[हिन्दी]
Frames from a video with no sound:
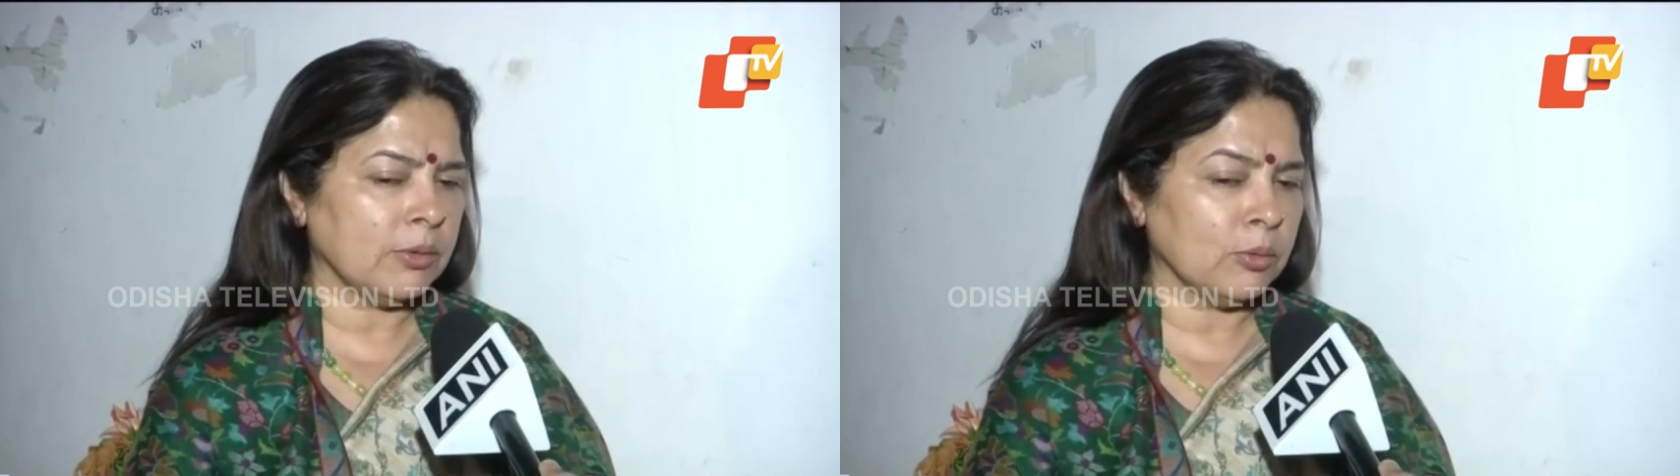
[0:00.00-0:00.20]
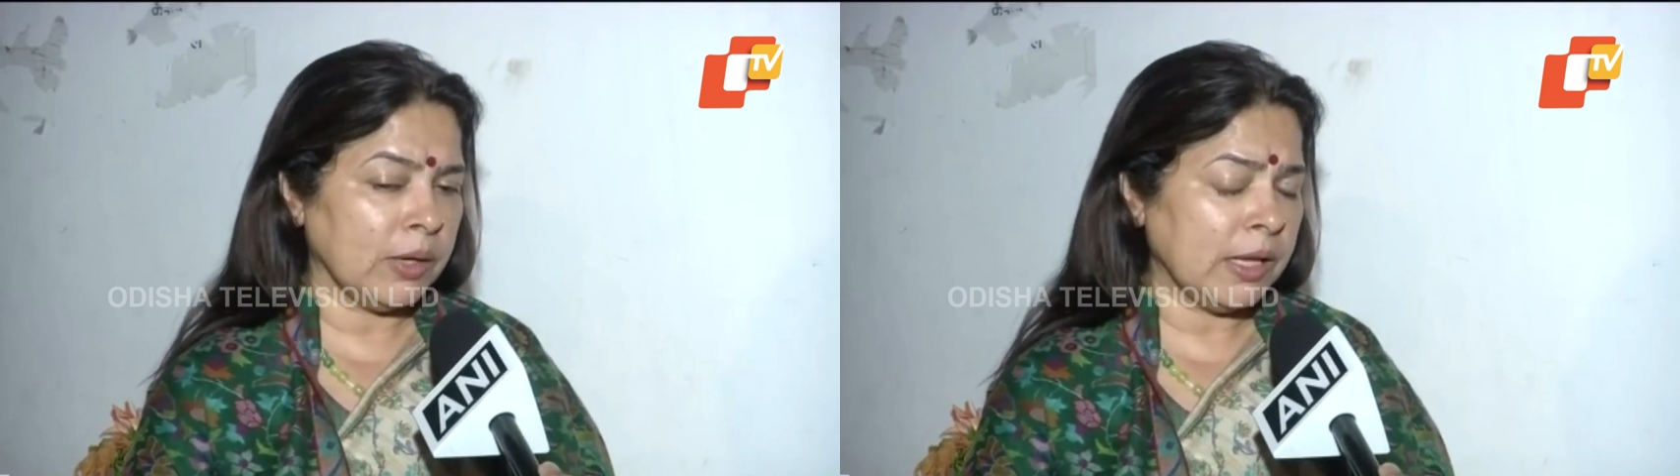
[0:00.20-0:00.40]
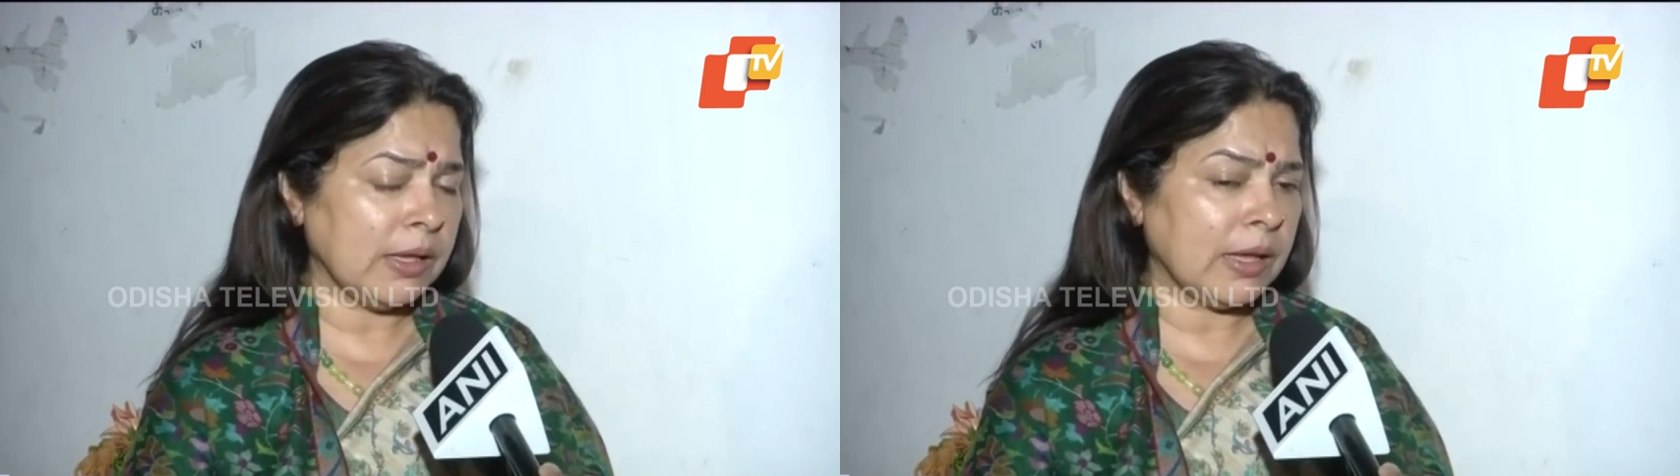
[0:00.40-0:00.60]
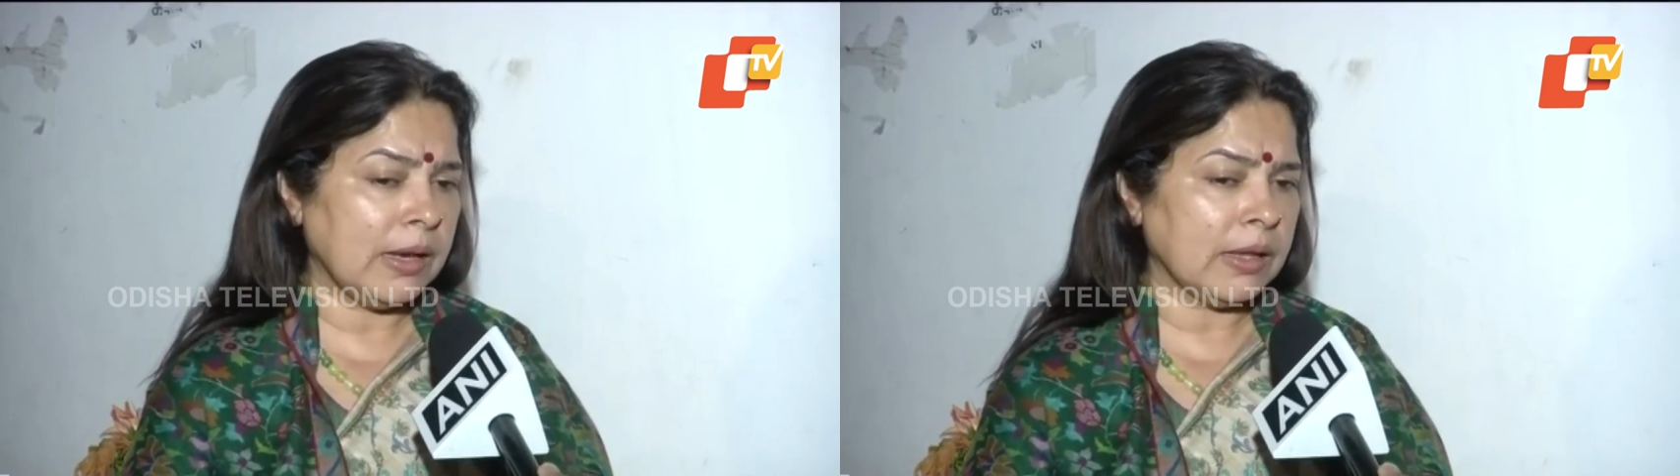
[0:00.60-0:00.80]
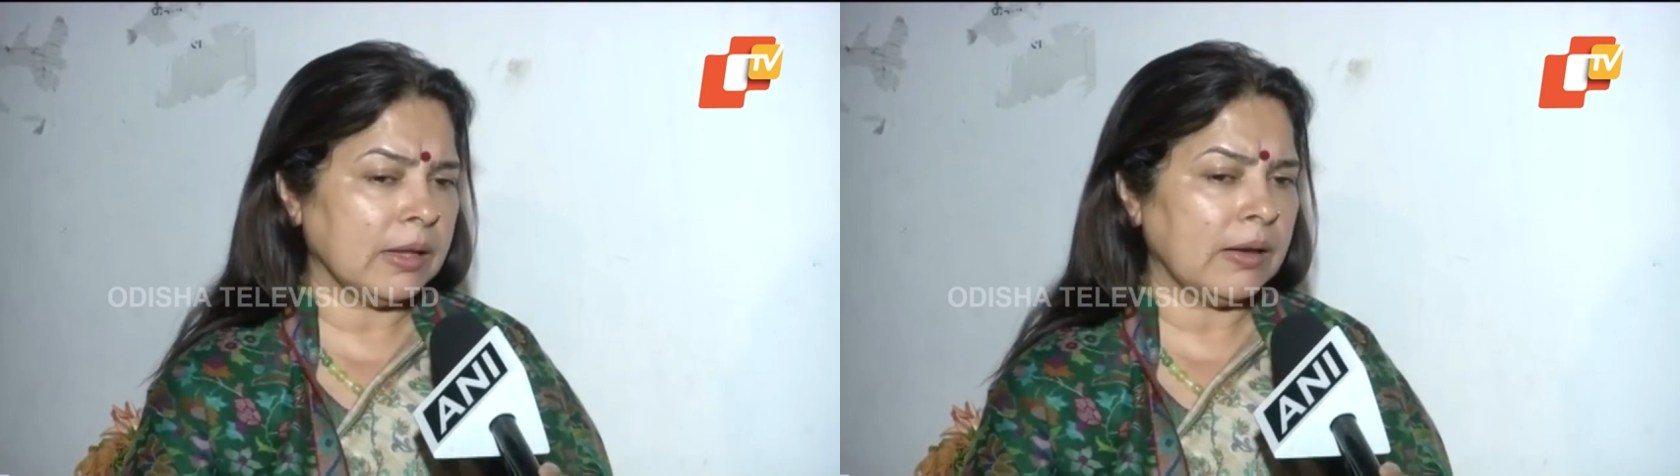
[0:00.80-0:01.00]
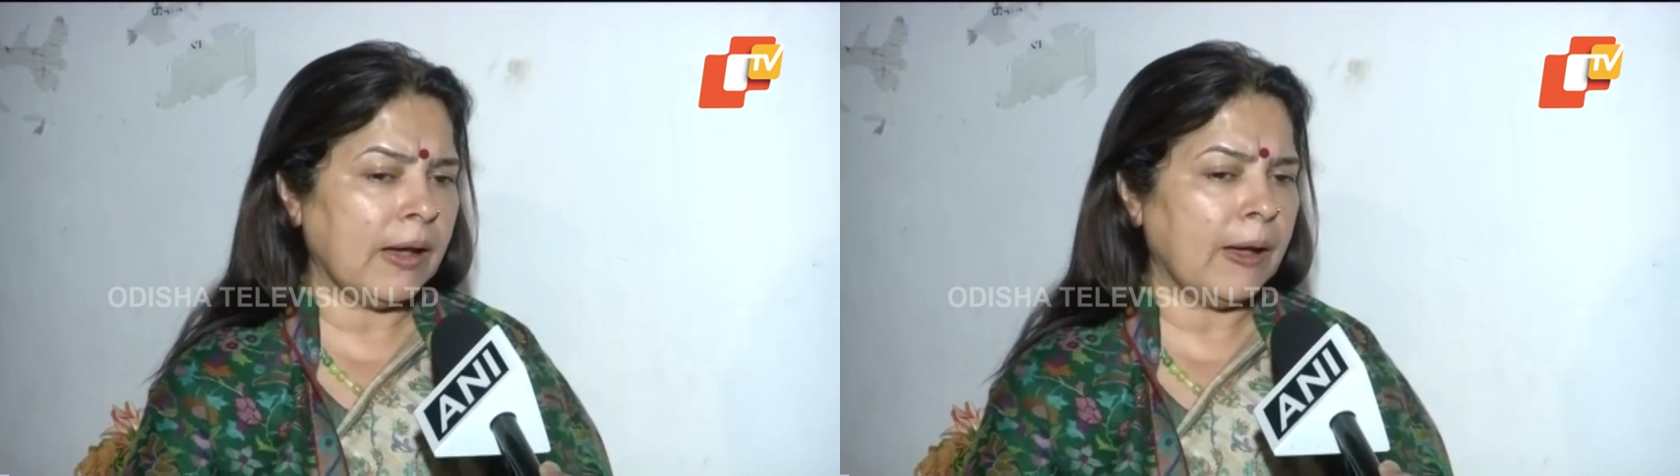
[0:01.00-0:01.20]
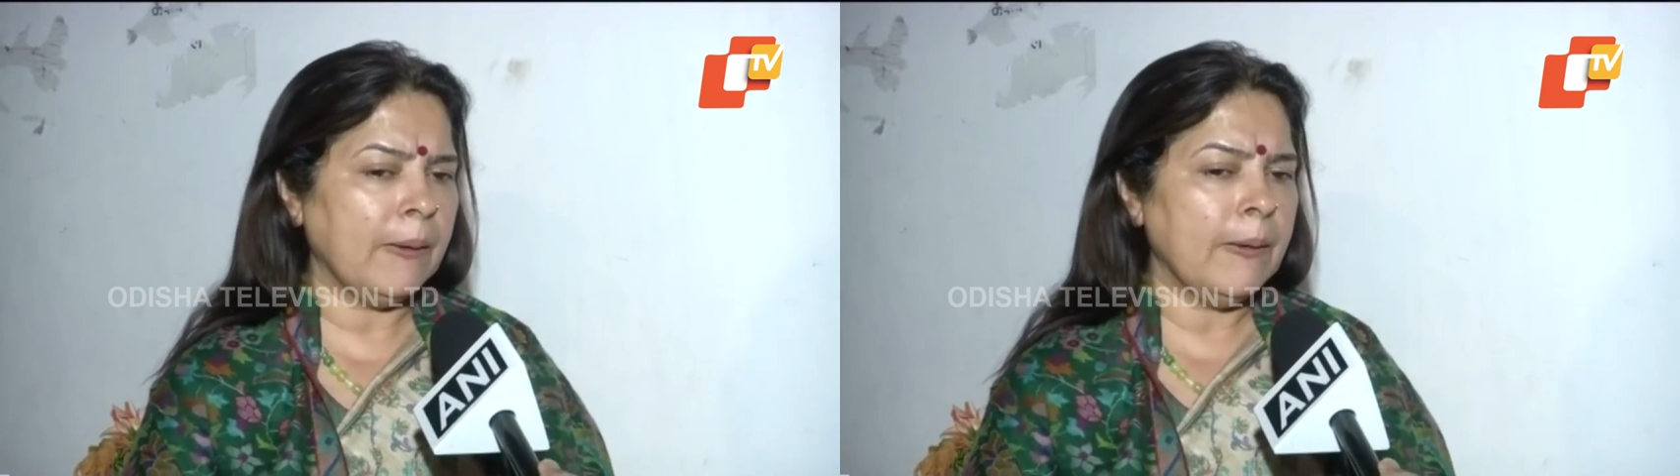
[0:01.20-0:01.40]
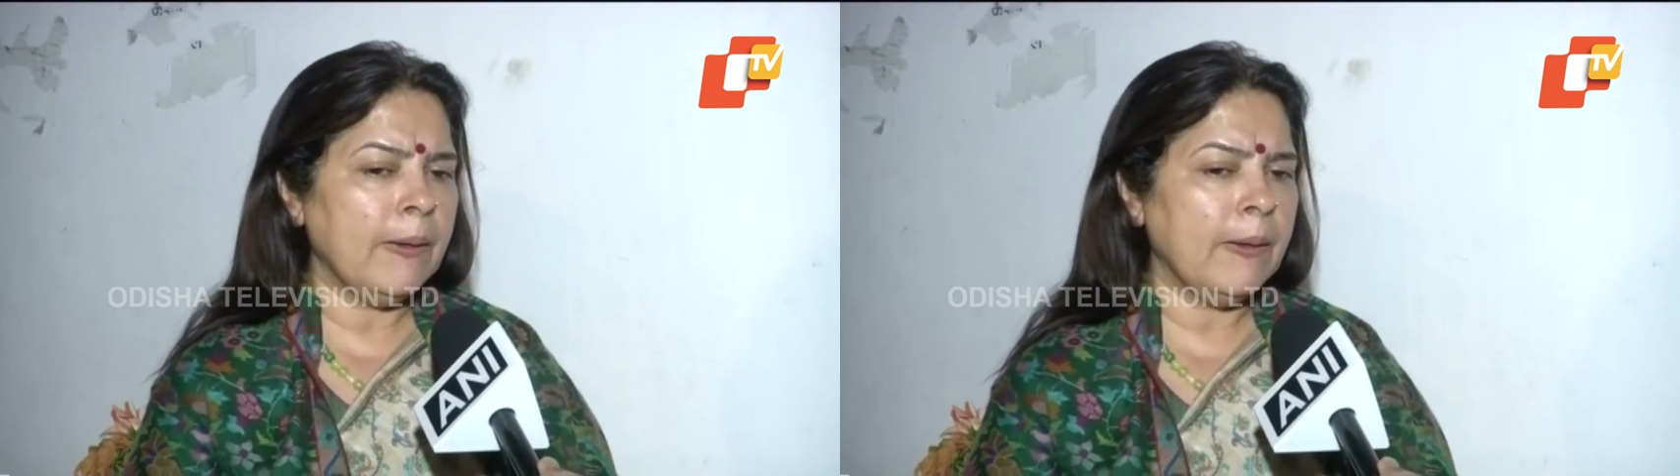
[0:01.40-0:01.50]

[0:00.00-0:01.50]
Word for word: तो नहीं किया लेकिन हाँ